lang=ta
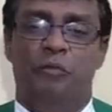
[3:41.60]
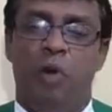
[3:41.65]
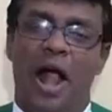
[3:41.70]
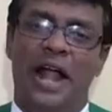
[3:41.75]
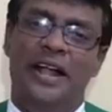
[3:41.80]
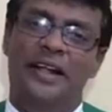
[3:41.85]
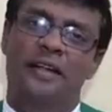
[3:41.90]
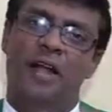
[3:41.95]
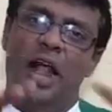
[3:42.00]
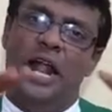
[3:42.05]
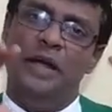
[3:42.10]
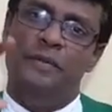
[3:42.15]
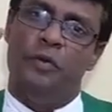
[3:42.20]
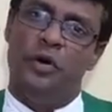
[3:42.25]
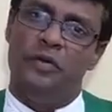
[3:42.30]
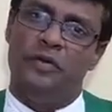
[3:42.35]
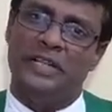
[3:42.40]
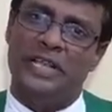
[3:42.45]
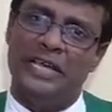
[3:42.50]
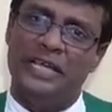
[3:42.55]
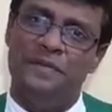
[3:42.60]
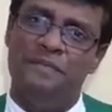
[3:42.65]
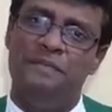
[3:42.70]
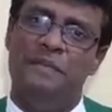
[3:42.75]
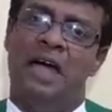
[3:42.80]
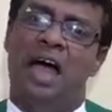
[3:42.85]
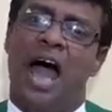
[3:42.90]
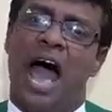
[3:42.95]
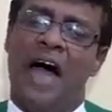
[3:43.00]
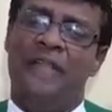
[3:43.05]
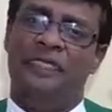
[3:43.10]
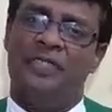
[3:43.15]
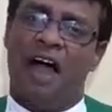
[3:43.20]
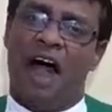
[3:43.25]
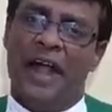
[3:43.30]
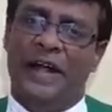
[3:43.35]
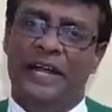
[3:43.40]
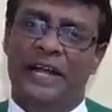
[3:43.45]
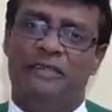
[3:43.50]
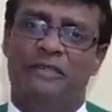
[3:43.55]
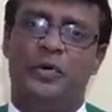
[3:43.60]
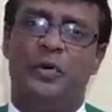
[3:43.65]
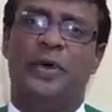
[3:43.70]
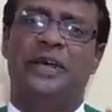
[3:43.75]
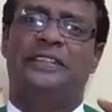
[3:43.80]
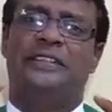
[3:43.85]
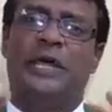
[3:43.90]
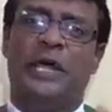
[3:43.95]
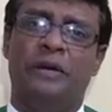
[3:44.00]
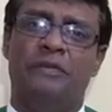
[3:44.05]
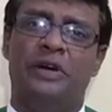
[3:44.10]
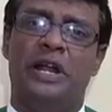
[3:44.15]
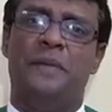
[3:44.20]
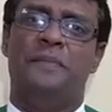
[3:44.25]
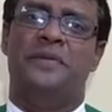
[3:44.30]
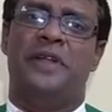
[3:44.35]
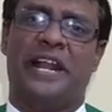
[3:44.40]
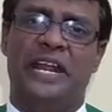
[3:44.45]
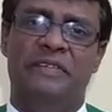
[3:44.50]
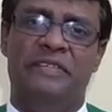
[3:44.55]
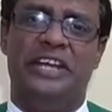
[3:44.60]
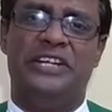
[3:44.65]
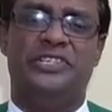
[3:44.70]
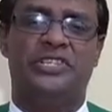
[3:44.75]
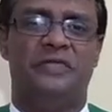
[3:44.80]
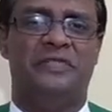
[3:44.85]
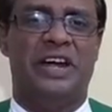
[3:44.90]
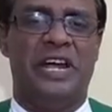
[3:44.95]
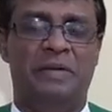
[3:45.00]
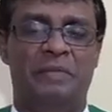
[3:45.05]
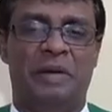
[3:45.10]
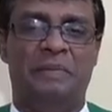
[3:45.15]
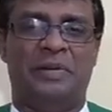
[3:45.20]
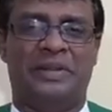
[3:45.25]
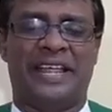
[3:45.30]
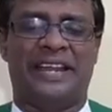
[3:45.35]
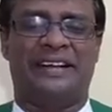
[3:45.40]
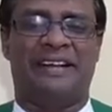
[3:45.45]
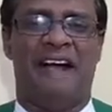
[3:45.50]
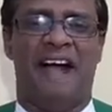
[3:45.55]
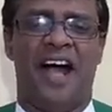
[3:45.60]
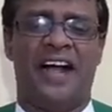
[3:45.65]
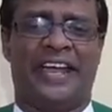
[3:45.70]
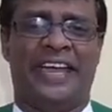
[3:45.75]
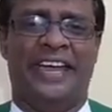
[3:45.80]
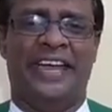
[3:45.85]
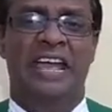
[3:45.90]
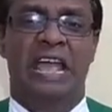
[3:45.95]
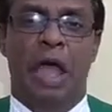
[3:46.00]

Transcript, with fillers: வாழ்நாள் முழுவதையும் அந்த ஆண்டவருடைய திருமணம் நிறைவேற்ற வேண்டும் என்பதற்காக